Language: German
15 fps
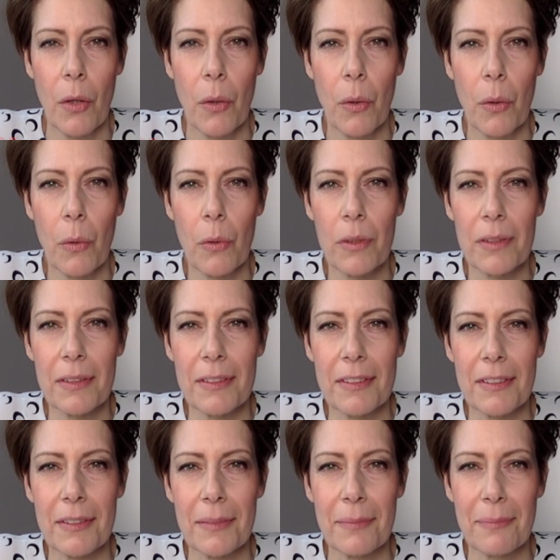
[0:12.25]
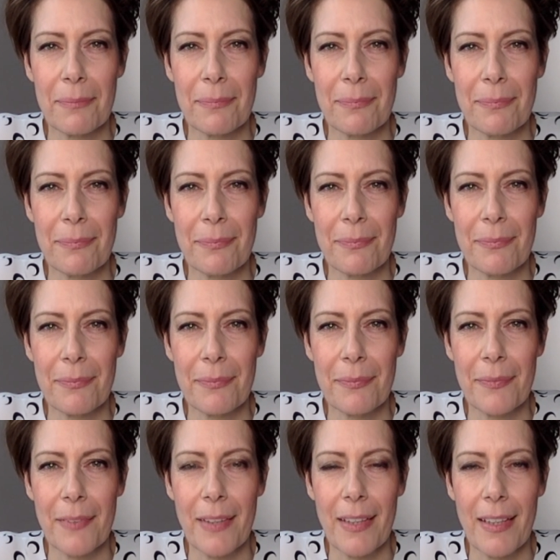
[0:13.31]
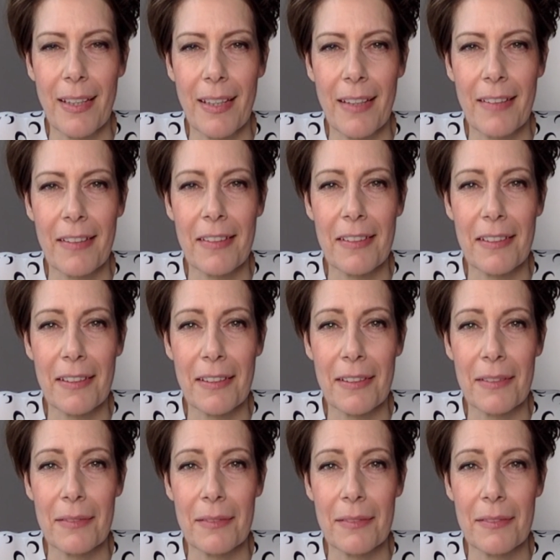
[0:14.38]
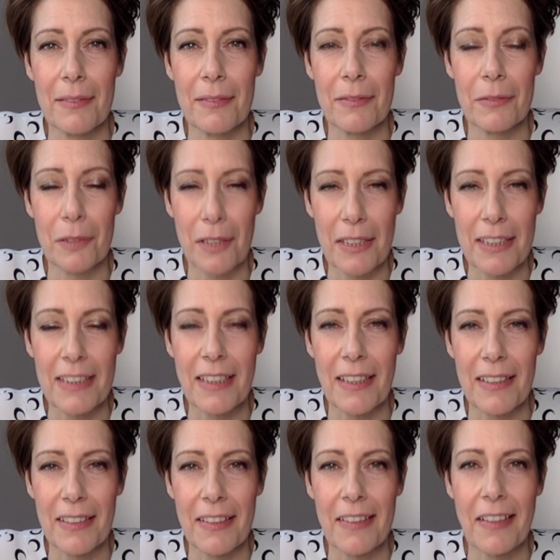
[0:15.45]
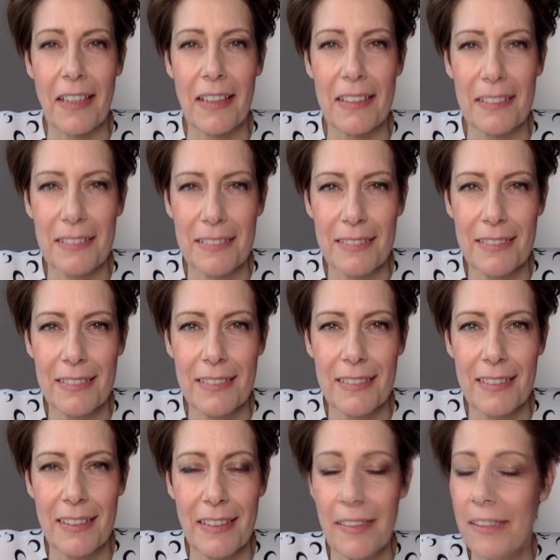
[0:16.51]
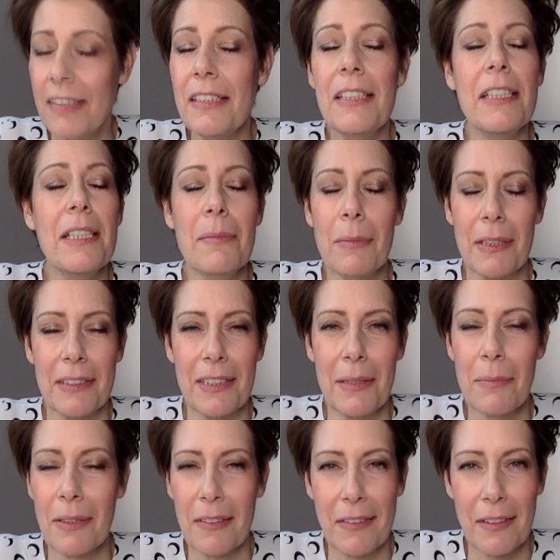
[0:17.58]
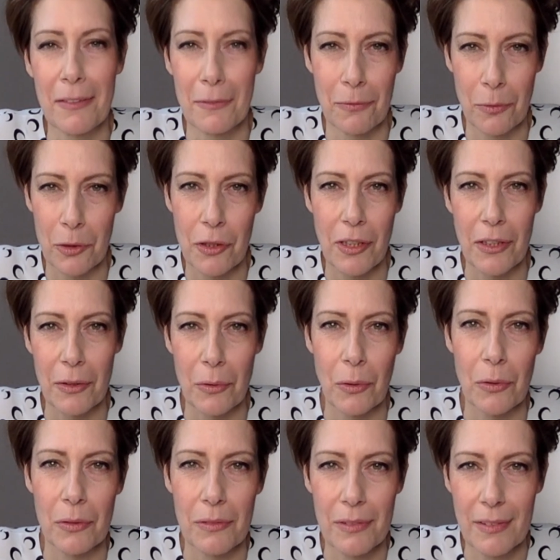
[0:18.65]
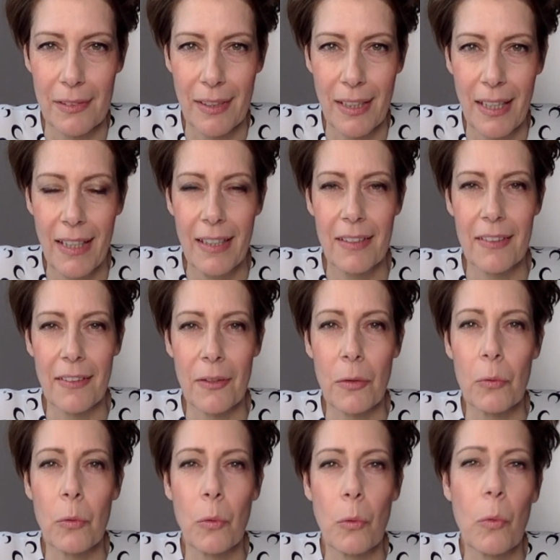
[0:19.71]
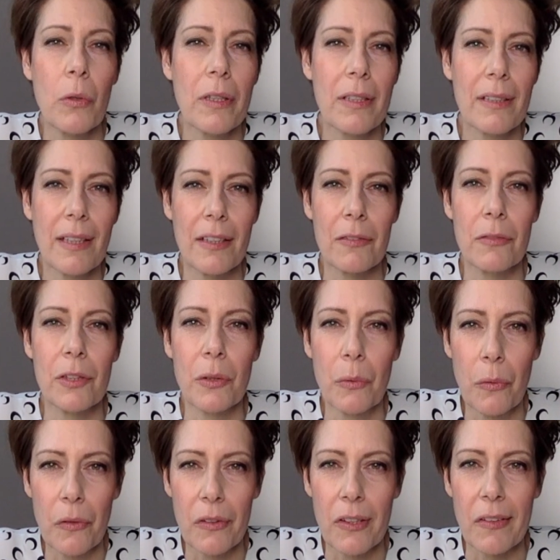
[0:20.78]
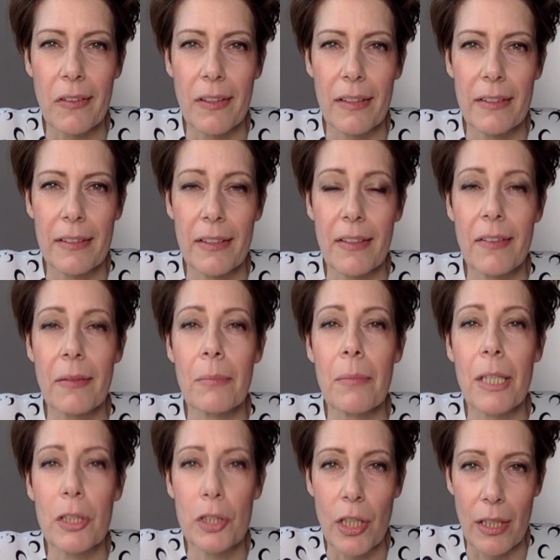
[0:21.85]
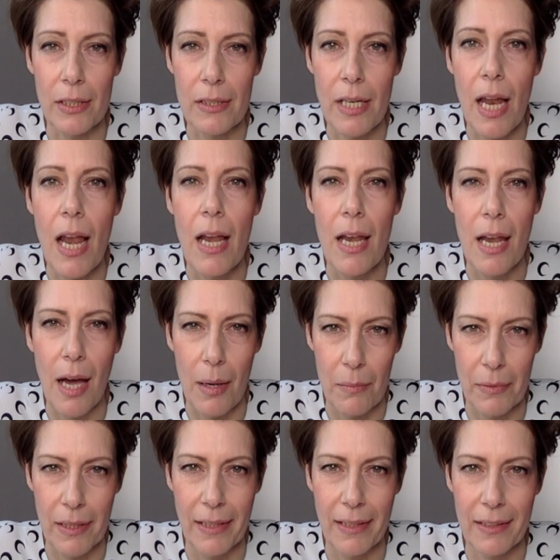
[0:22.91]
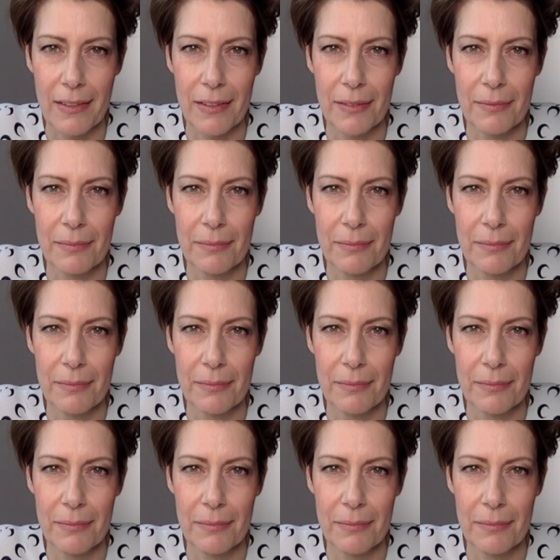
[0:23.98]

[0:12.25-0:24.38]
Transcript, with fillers: Und es sind ja wirklich gerade Zeiten, die sich niemand jemals hätte vorstellen können, dass Corona, ein Virus, tatsächlich die ganze Menschheit lahmlegt.